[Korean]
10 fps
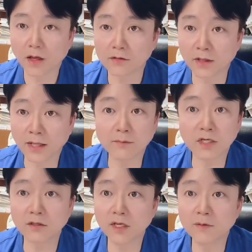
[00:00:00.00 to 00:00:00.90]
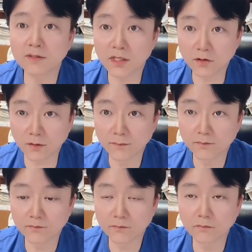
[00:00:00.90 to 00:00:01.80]
자 남자들 힘이 세죠
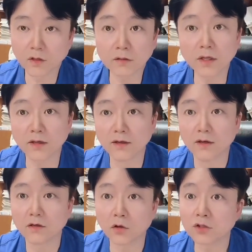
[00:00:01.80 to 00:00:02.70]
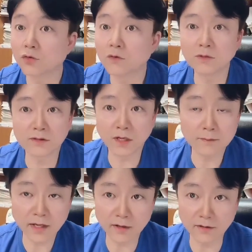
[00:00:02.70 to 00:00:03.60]
근데 여자도 힘센 사람
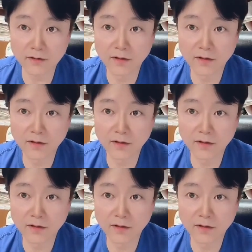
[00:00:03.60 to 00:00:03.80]
많아요